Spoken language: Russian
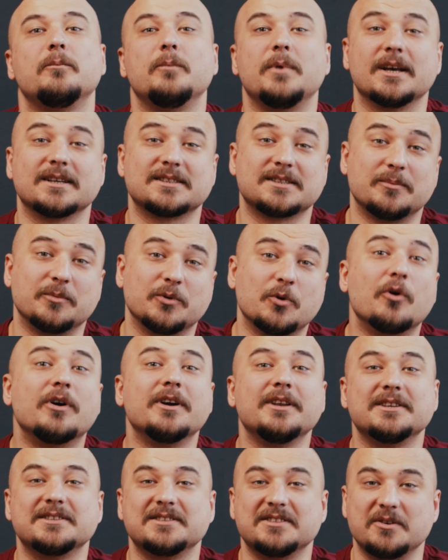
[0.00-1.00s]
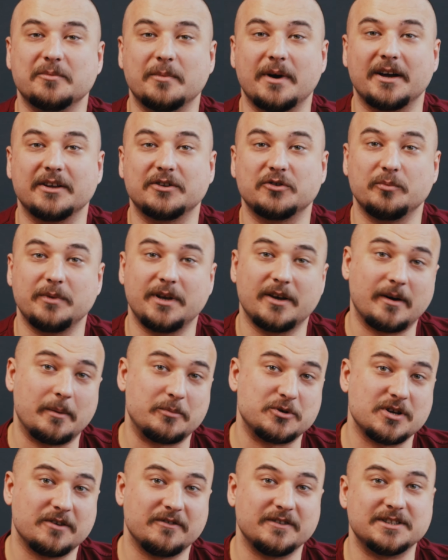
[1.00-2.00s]
Места много не занимает, у меня
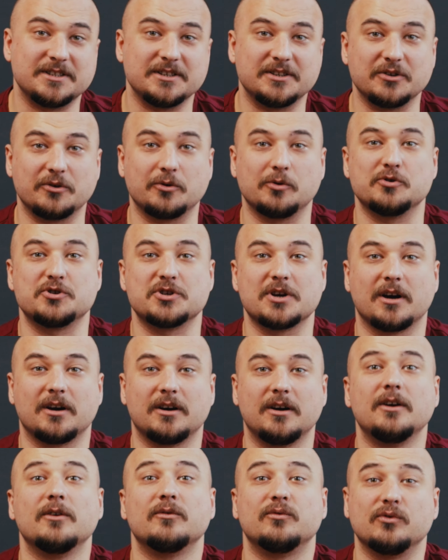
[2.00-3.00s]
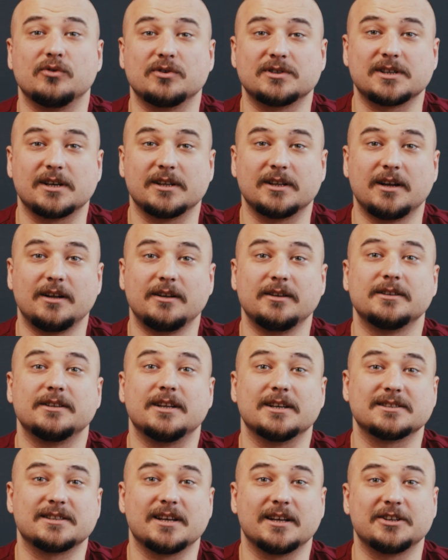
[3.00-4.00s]
вообще висит на ключах. Функционал
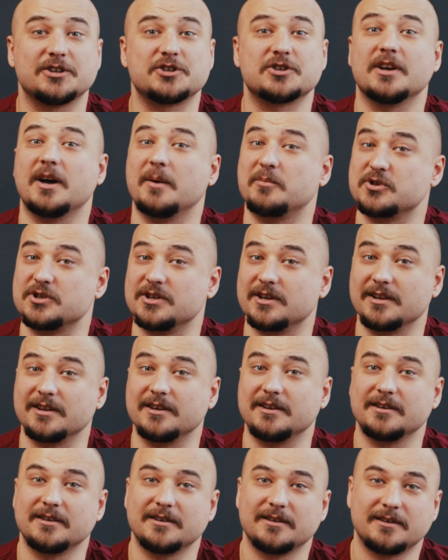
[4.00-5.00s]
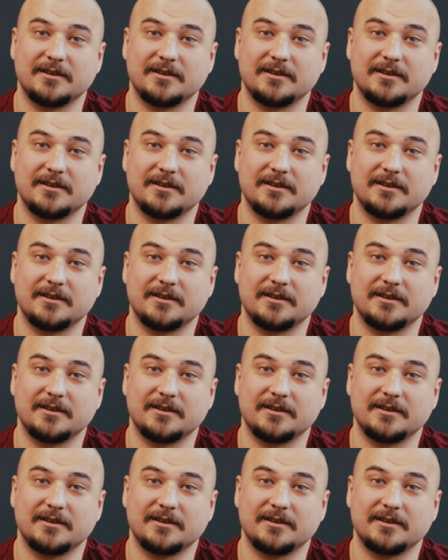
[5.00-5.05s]
достаточно обширный.